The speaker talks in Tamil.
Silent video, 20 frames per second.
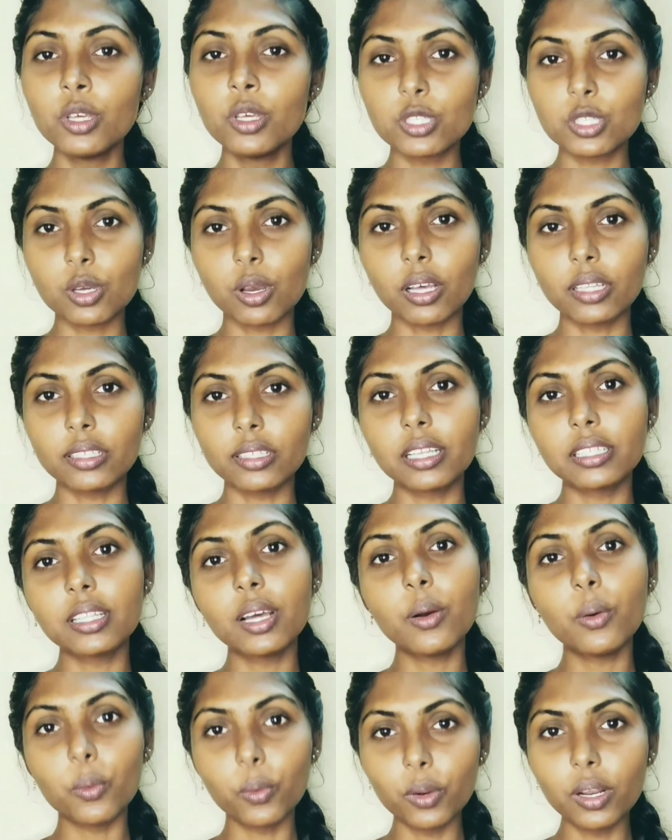ஸோ அதில்
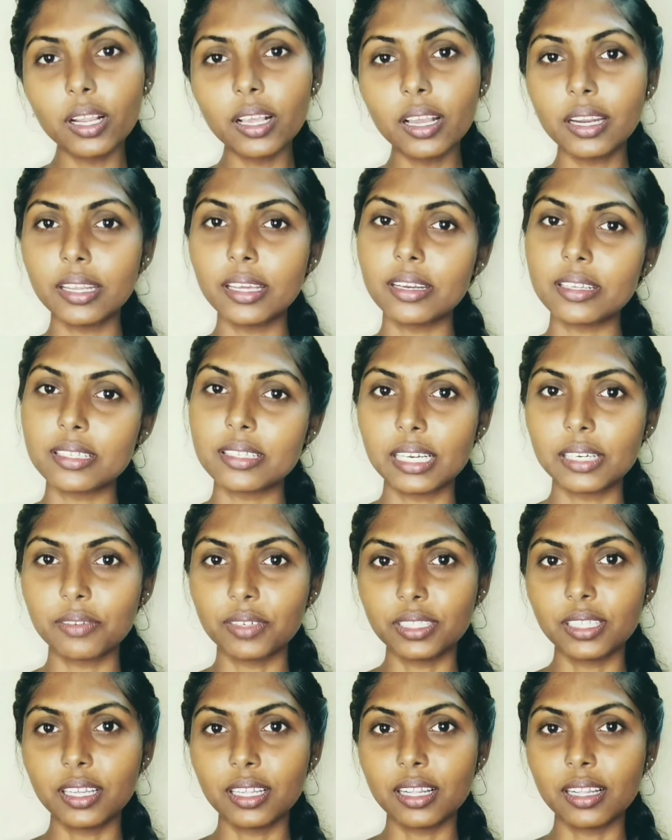தான் உங்களுக்கான ரிசல்ட்
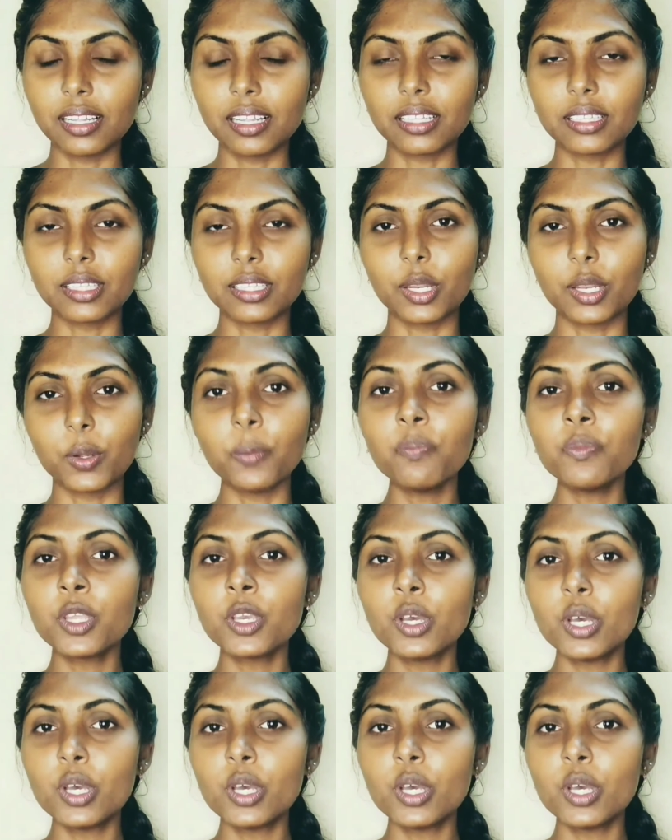வந்து அதில் தான் தெரியும்